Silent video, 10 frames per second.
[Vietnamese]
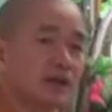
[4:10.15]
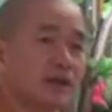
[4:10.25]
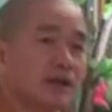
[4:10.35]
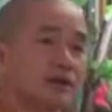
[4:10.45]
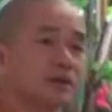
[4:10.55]

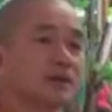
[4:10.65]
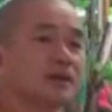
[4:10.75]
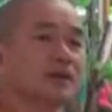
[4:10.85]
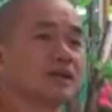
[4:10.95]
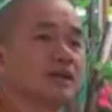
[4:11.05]
theo
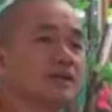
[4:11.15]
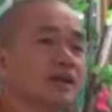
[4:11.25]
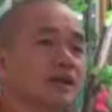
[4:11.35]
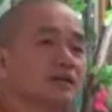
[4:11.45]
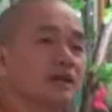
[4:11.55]

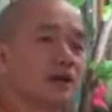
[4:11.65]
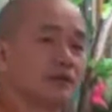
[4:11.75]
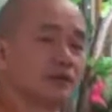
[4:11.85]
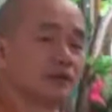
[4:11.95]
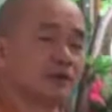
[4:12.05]
Ấn
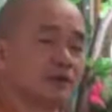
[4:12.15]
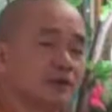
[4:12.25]
Độ đó